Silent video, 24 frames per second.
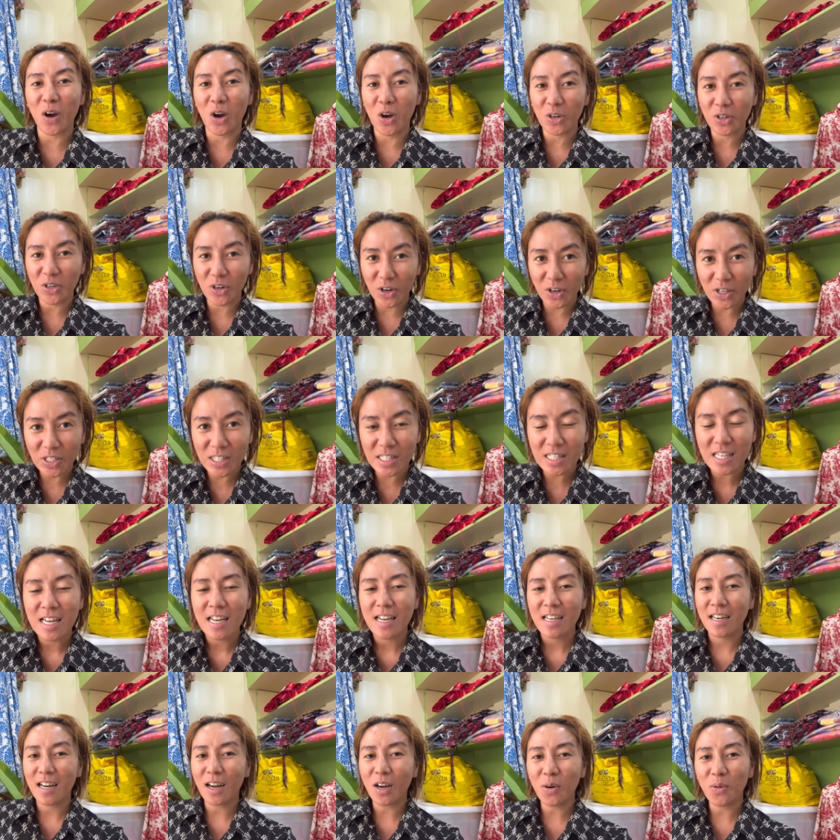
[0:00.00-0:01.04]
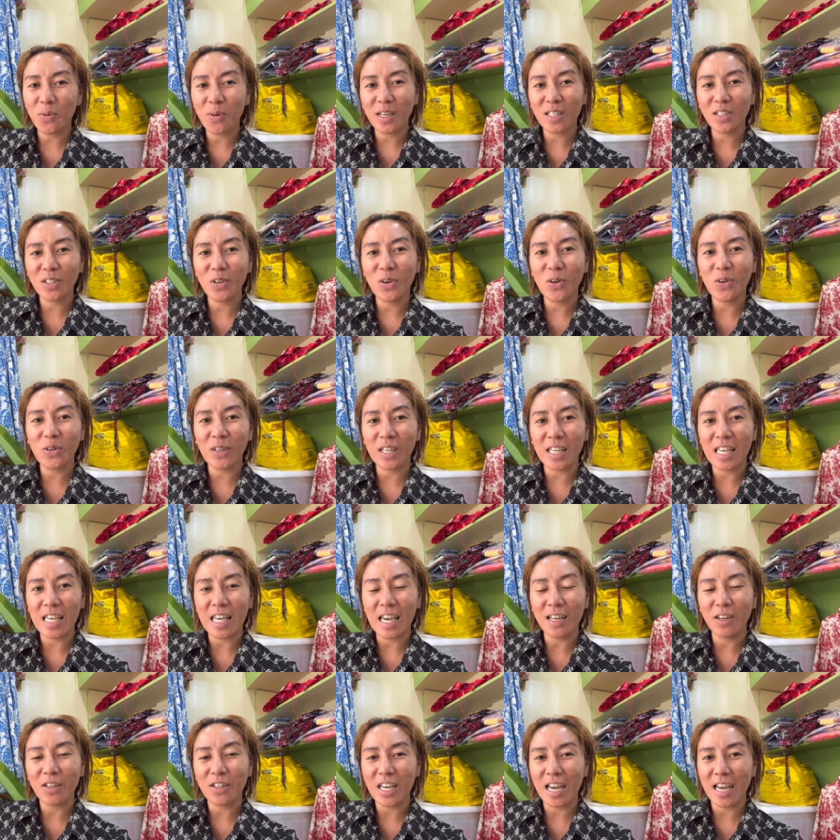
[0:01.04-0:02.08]
August. Nako, wag niyong i
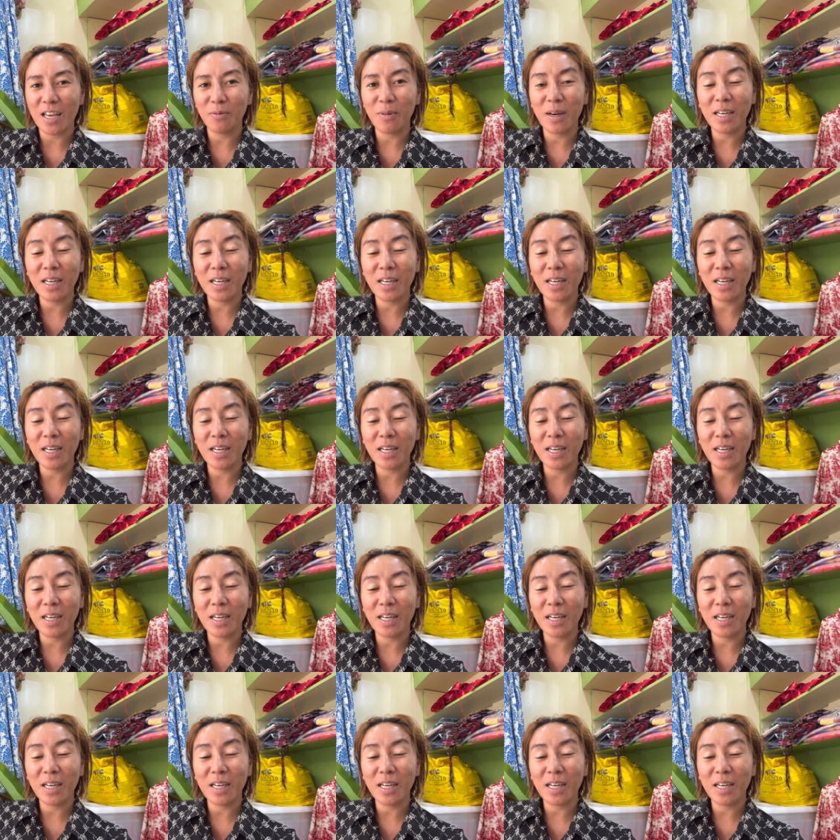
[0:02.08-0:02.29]
ano yan,